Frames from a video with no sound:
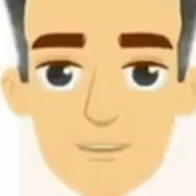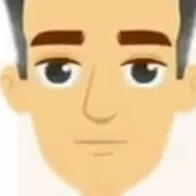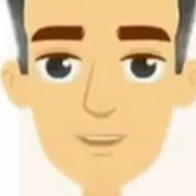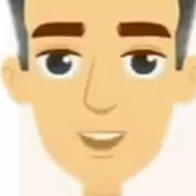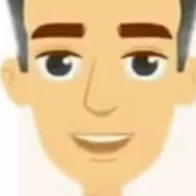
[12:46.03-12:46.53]

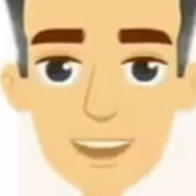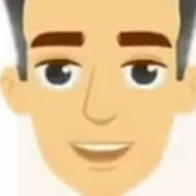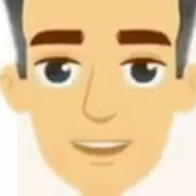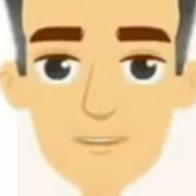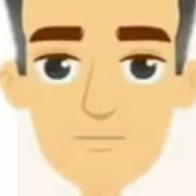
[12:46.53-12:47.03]
Ya.
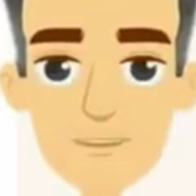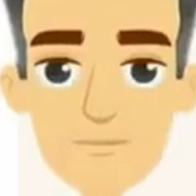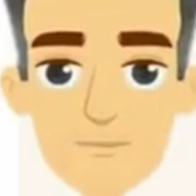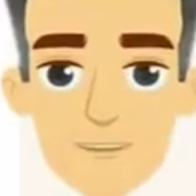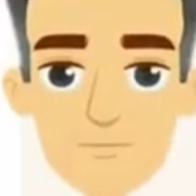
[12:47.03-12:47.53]

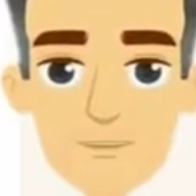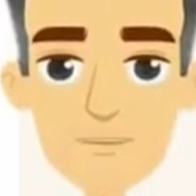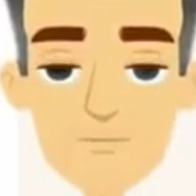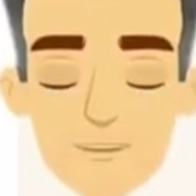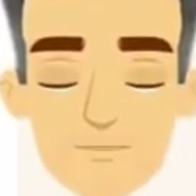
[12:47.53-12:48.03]
Jika
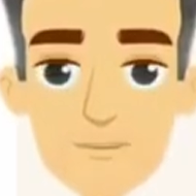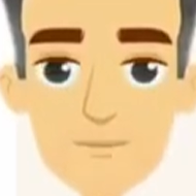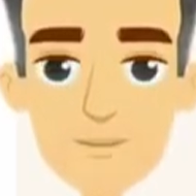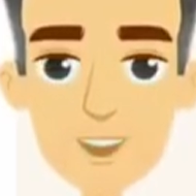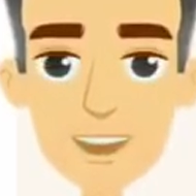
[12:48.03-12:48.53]
benar,
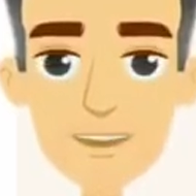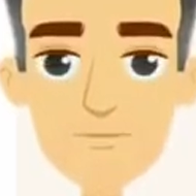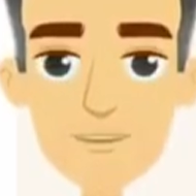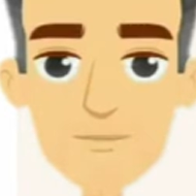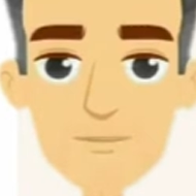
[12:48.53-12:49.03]

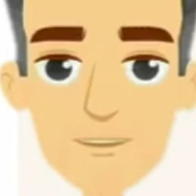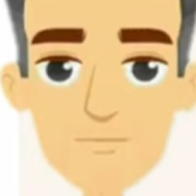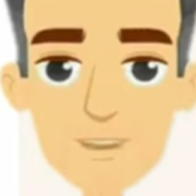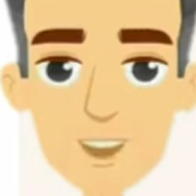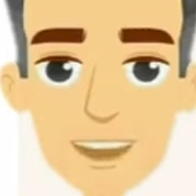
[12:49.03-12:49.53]
berilah
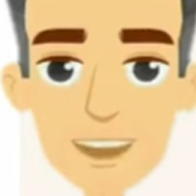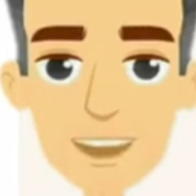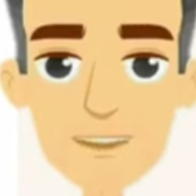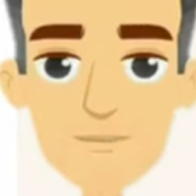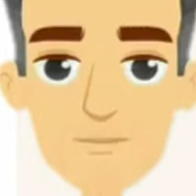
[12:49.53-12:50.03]
tanda
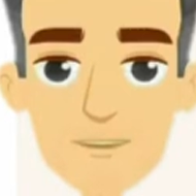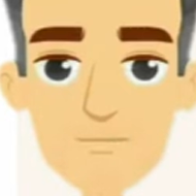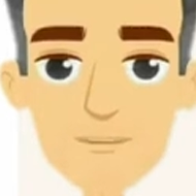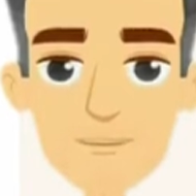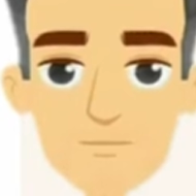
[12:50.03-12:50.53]
centang,
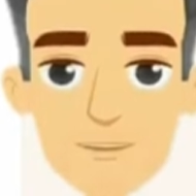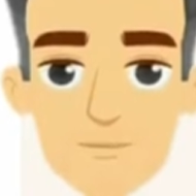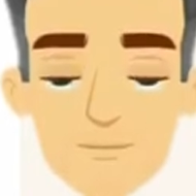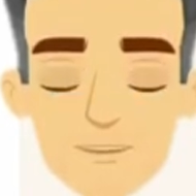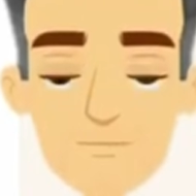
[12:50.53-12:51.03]

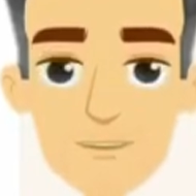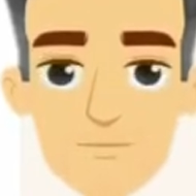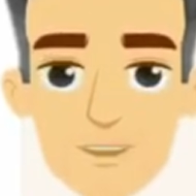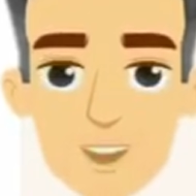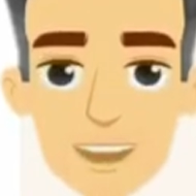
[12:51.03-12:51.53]
dan
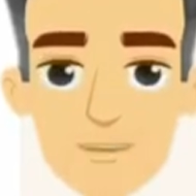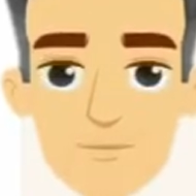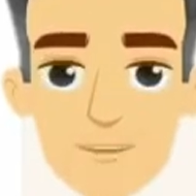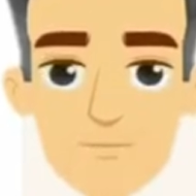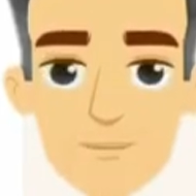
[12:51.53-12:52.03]
jika
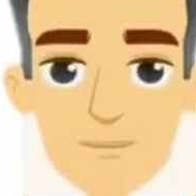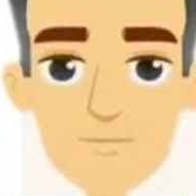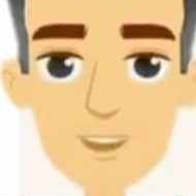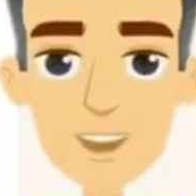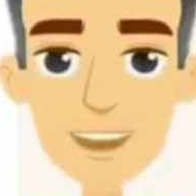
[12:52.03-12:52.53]
salah,
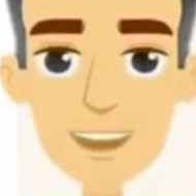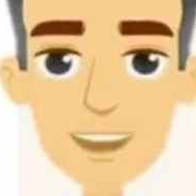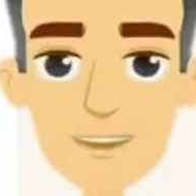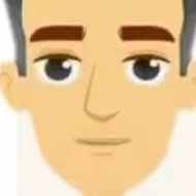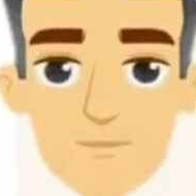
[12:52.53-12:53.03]
berilah
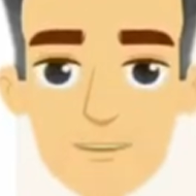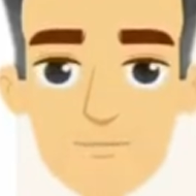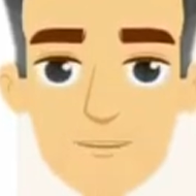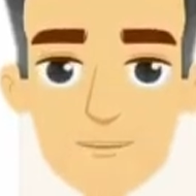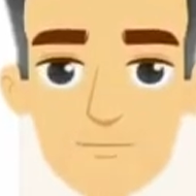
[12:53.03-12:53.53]
tanda silang.